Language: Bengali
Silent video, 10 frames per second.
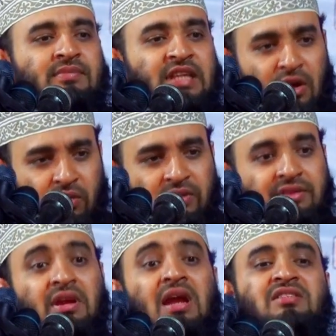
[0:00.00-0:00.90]
কারণ
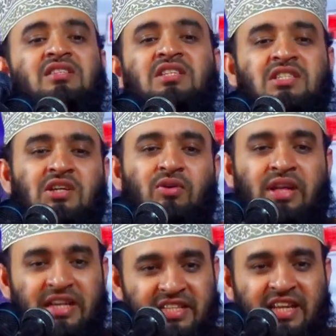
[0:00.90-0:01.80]
ত্রাস সৃষ্টি করে
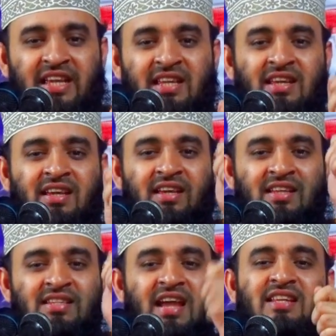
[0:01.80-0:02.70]
এসেই
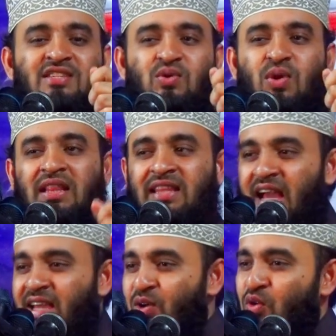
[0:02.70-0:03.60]
চাইনিজ কুরাল দিয়ে
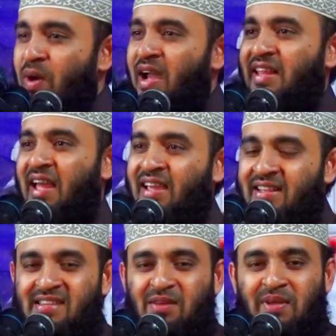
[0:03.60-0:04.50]
আগে কুবায় দেয়
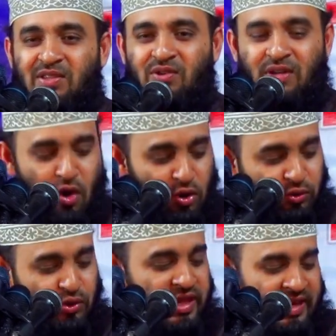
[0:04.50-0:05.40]
চার পাঁচ জন
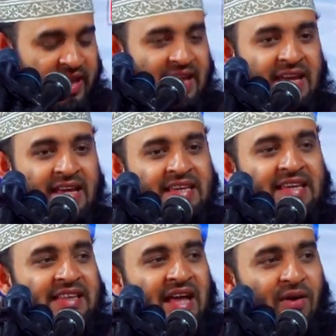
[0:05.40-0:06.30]
রক্ত দেখে
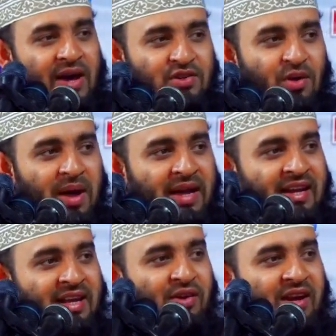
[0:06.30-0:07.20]
কি দেওয়ার সব আগে
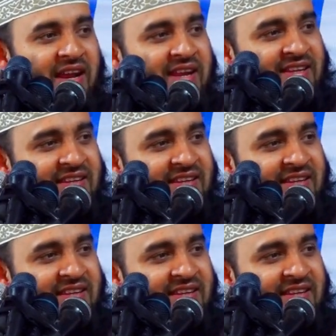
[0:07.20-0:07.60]
রেডি করে রাখে